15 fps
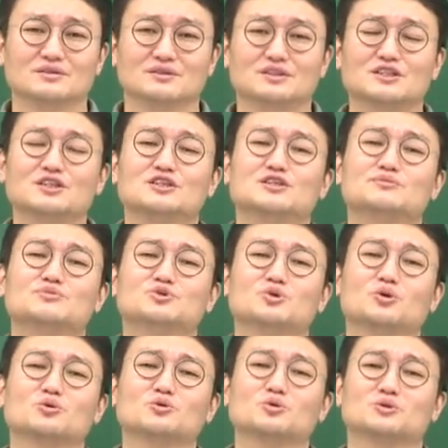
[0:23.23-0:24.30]
7급
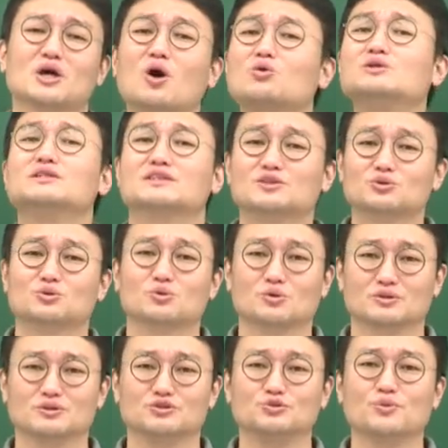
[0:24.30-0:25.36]
정도 서울시 그것도
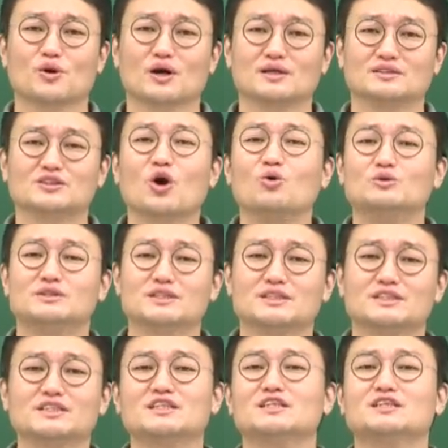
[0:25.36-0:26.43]
그 유명한 서울시
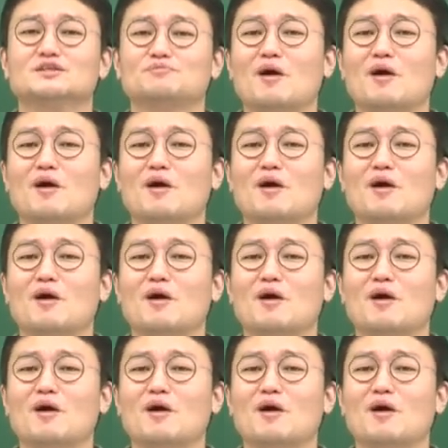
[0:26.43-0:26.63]
7급